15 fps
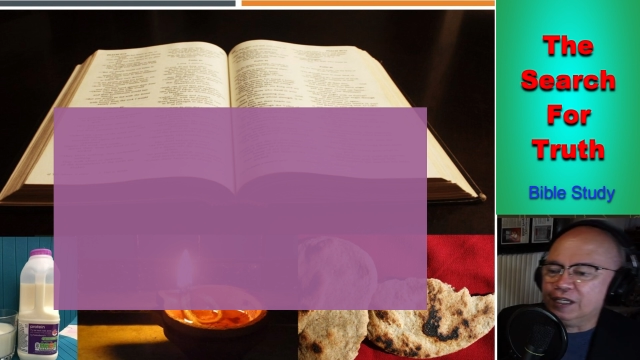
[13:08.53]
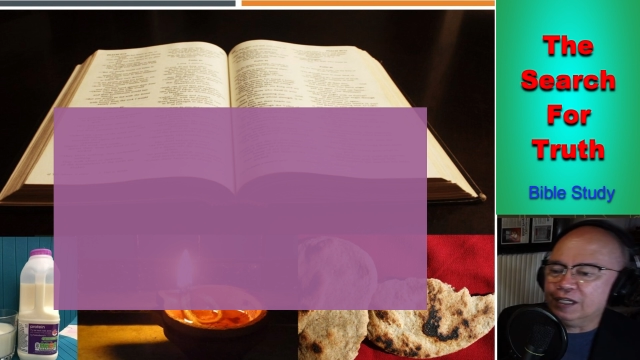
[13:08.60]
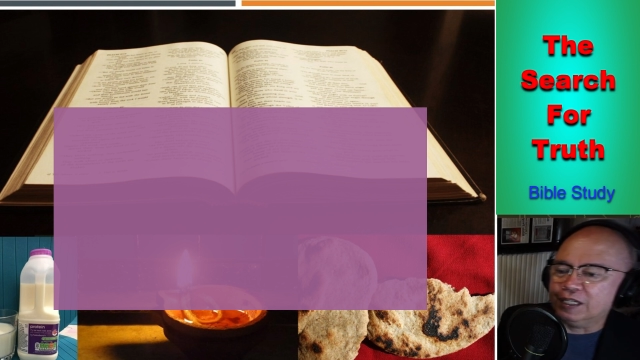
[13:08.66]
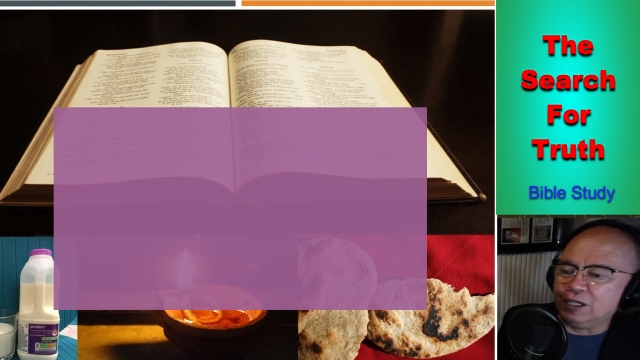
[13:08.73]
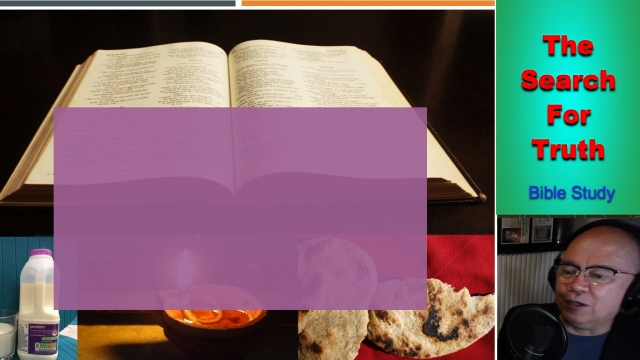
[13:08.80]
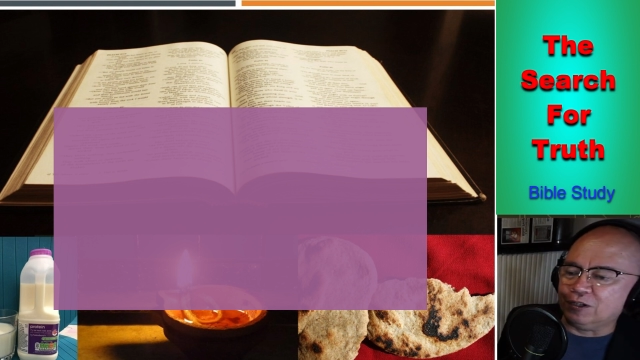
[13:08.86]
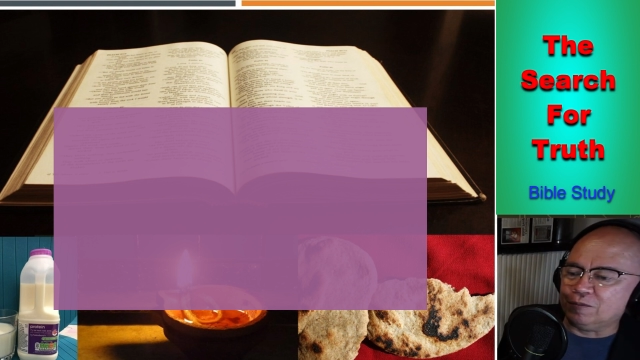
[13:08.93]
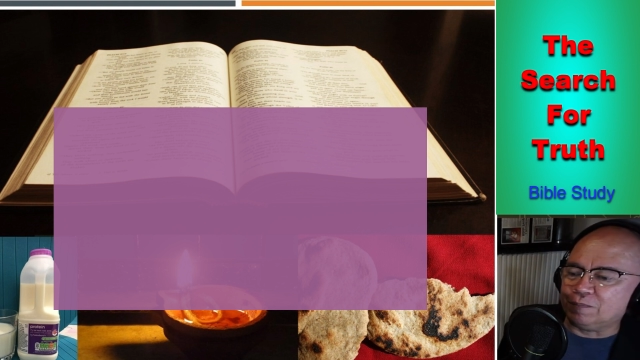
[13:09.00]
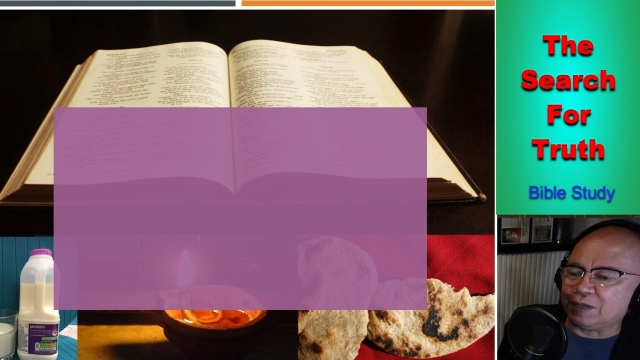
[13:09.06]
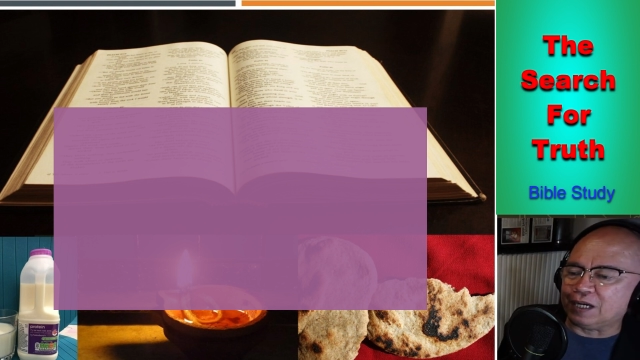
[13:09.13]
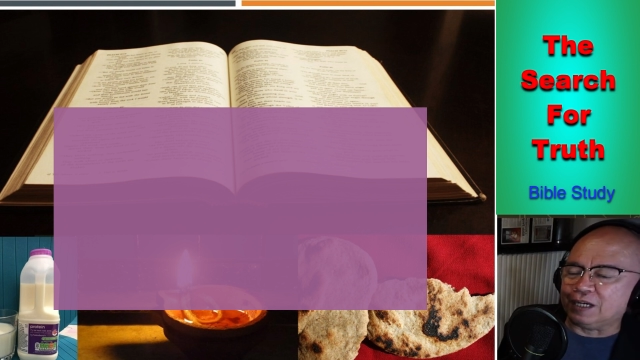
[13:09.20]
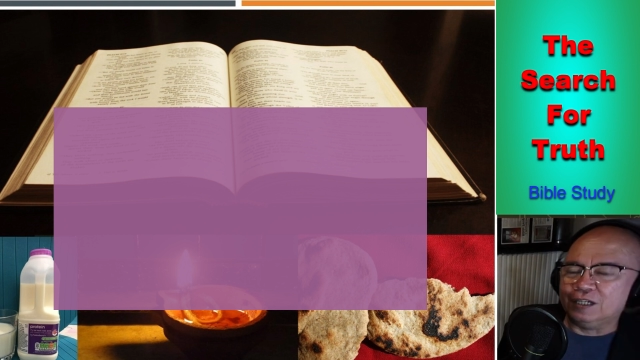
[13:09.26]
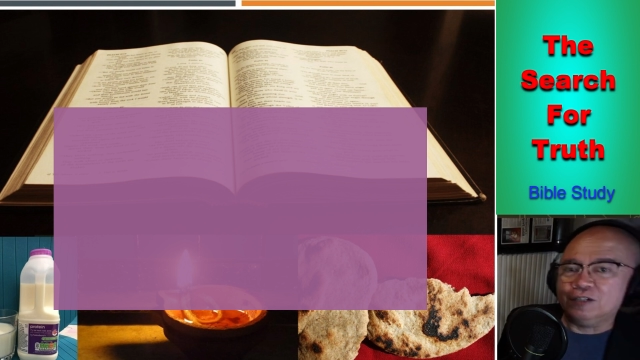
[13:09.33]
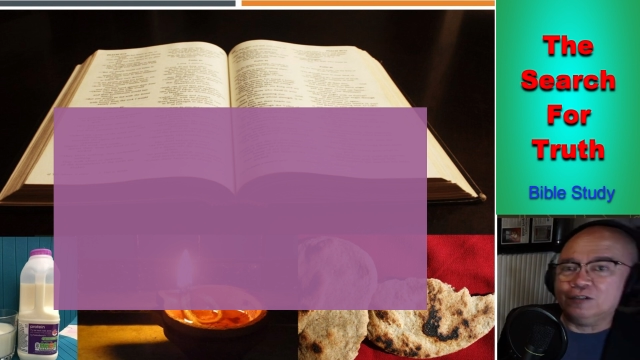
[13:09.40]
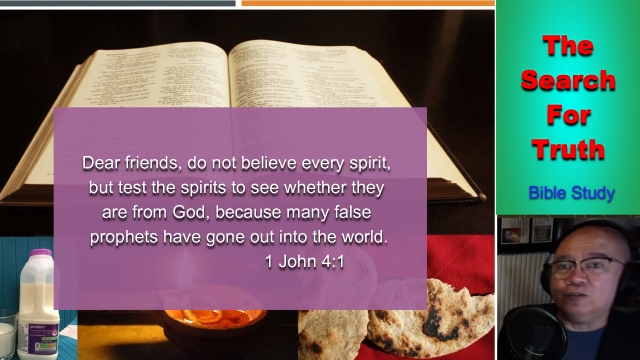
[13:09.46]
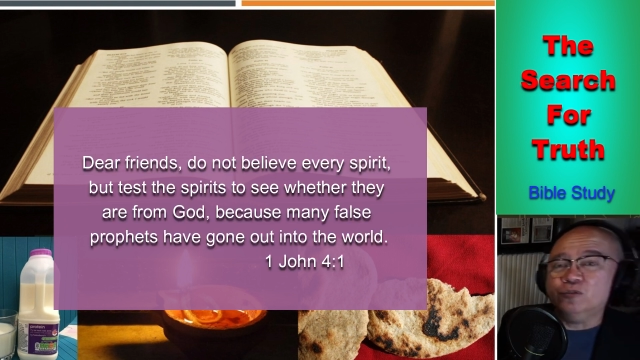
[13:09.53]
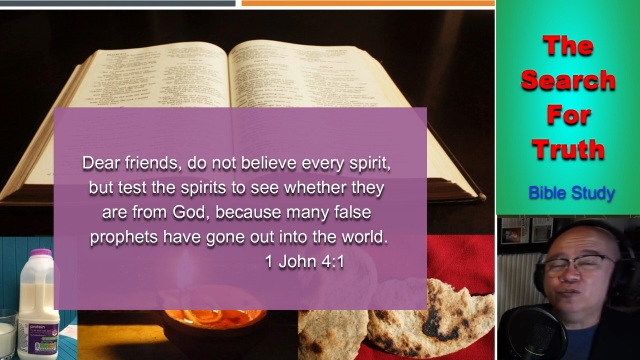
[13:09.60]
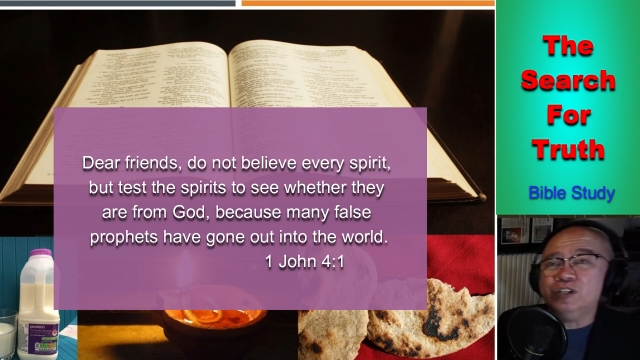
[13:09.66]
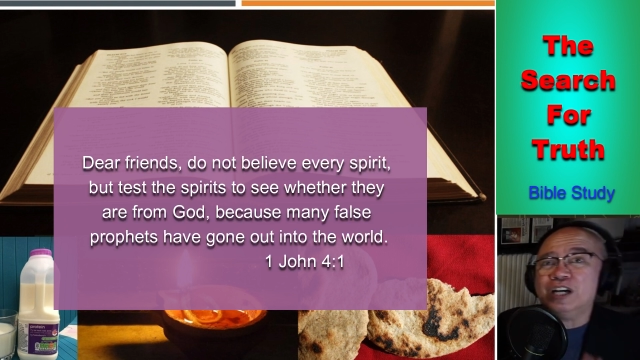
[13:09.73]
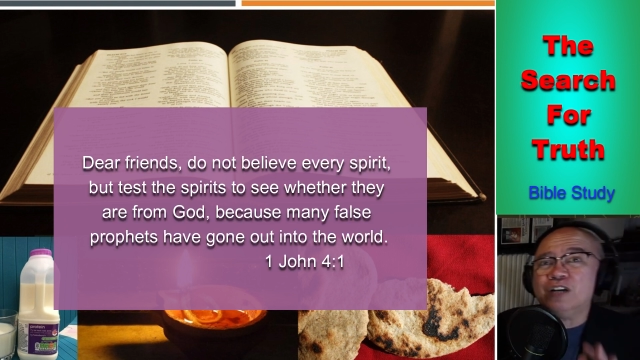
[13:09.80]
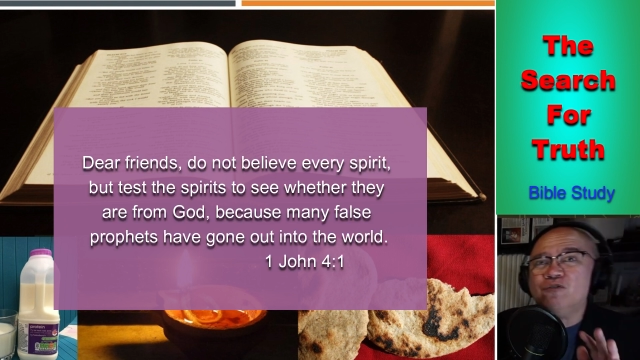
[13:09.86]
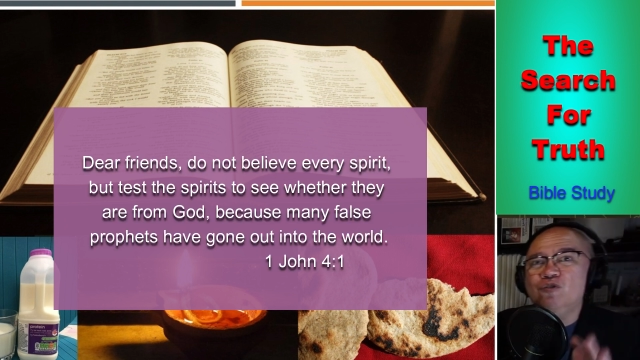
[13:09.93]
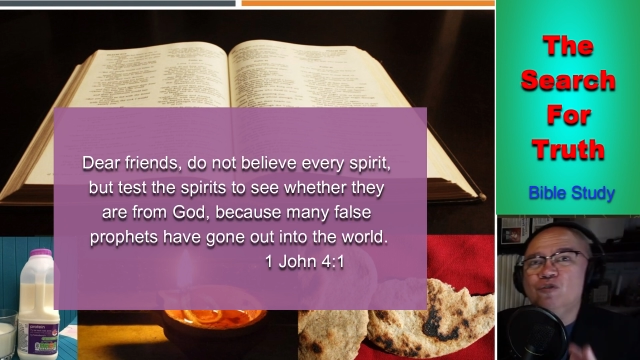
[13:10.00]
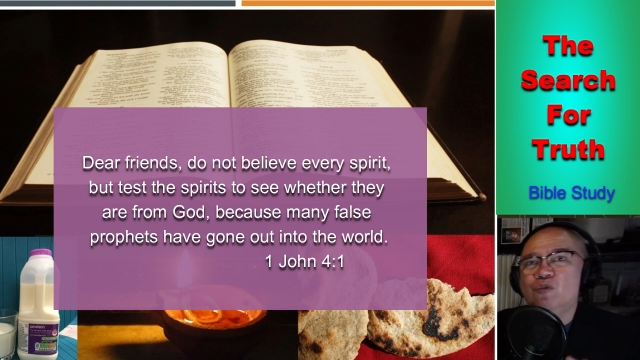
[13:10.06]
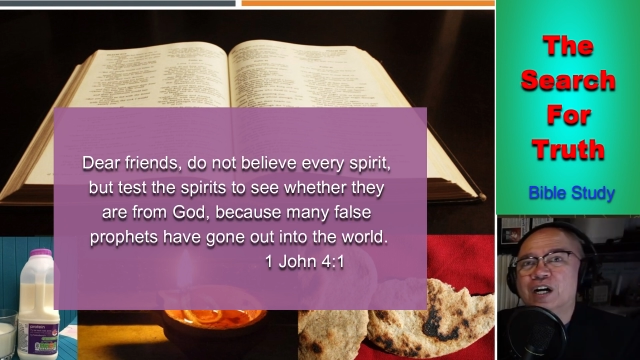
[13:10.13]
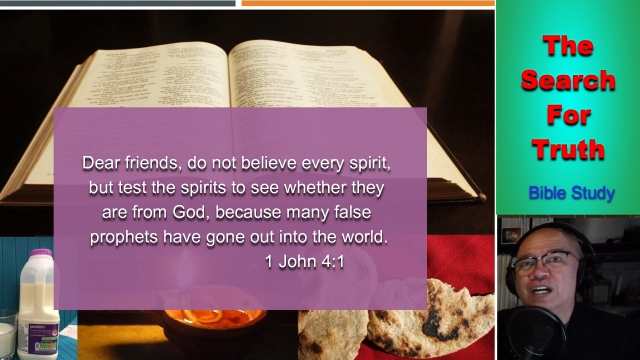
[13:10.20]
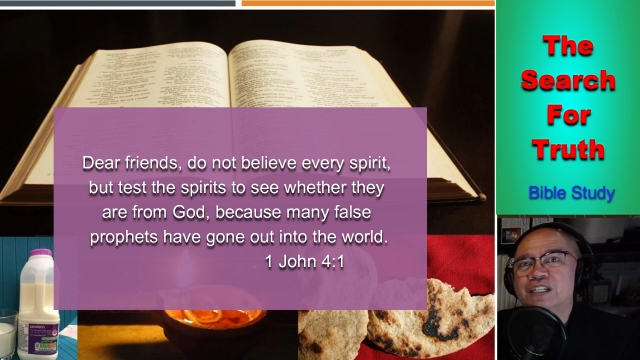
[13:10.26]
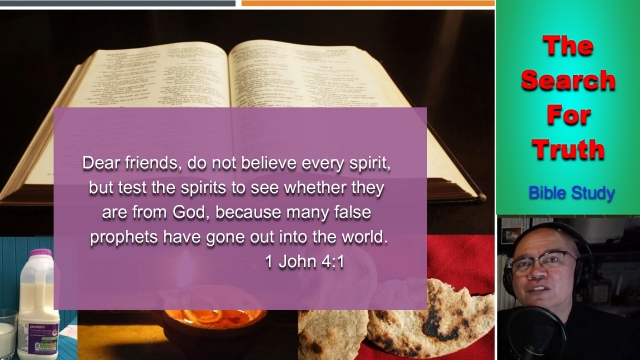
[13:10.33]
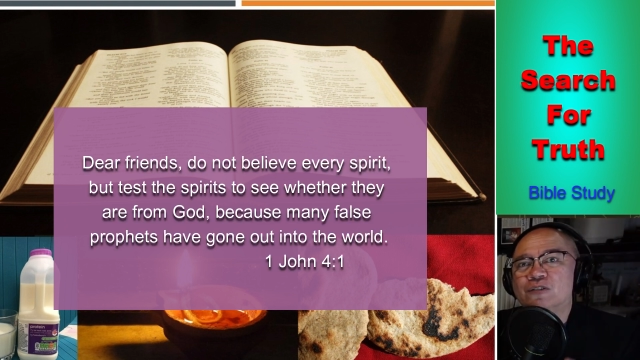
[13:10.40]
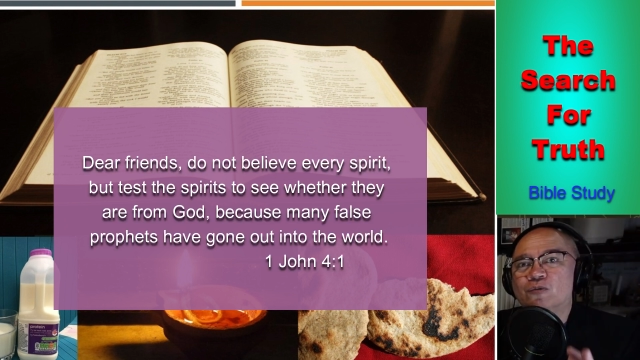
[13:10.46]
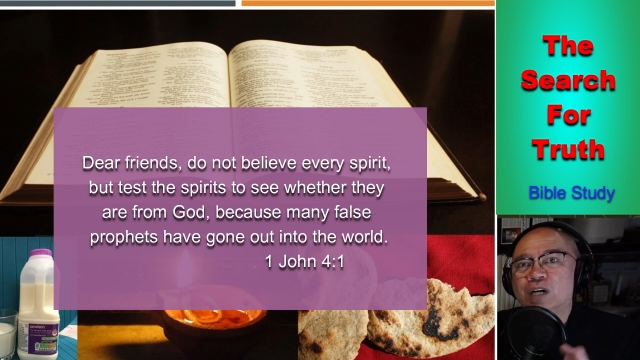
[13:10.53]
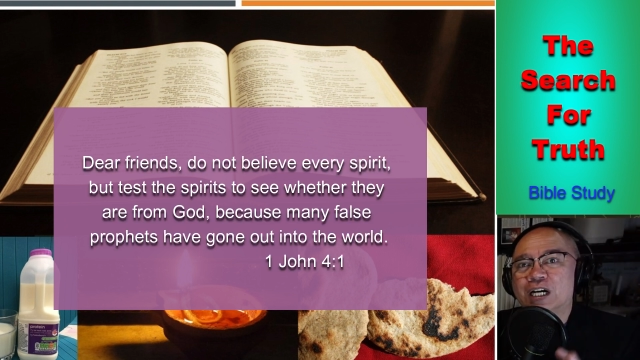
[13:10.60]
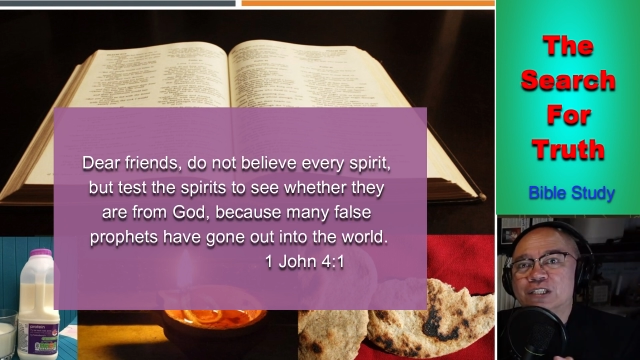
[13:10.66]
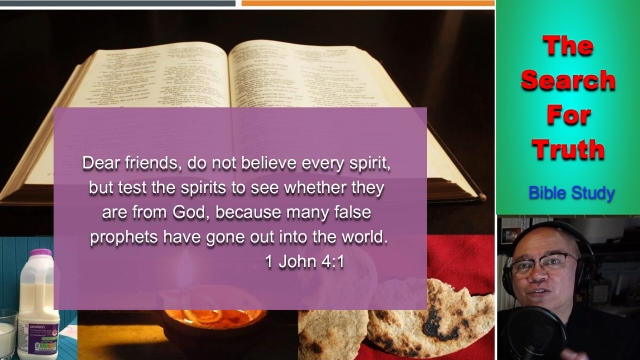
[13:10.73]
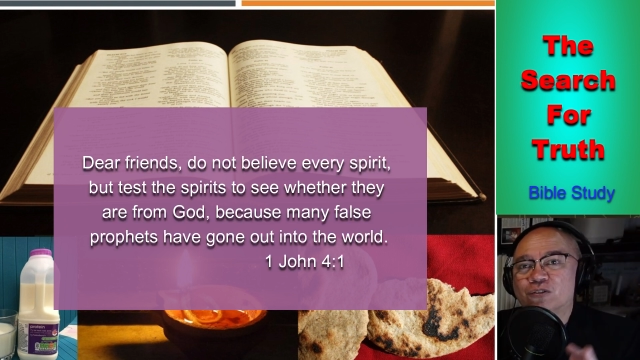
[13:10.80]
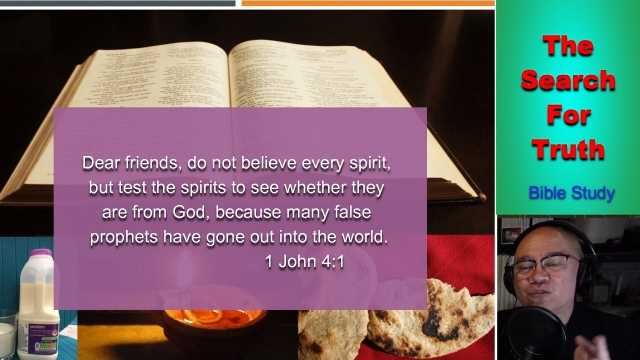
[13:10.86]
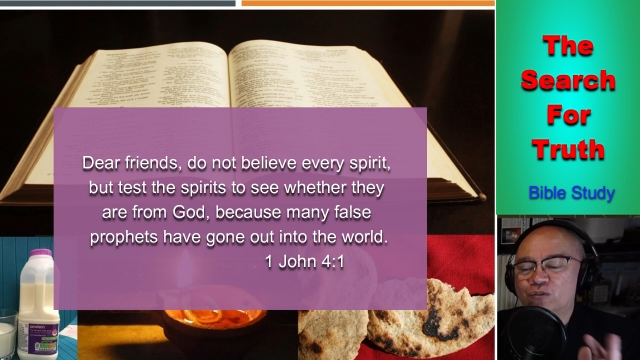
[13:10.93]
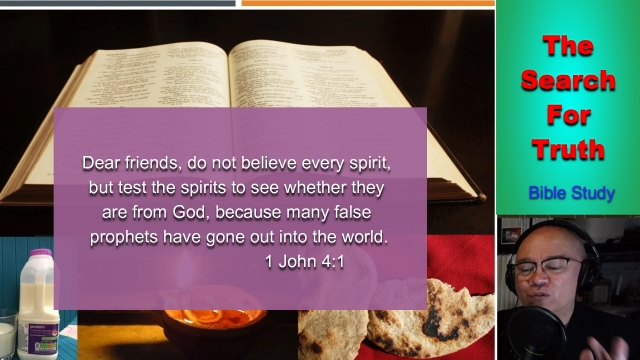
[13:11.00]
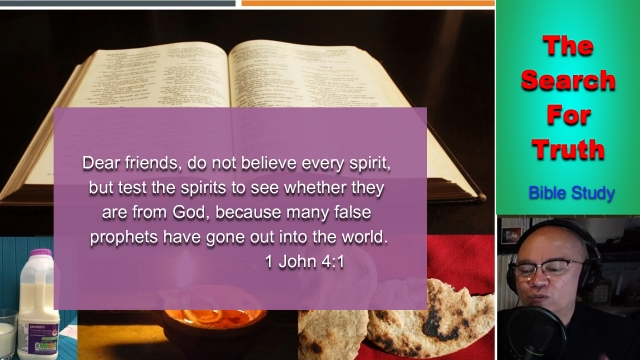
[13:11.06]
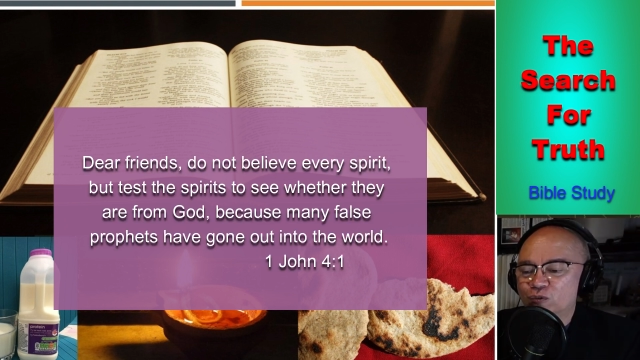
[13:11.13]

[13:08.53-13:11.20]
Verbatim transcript: Now ano pa? Unang Juan 4.1.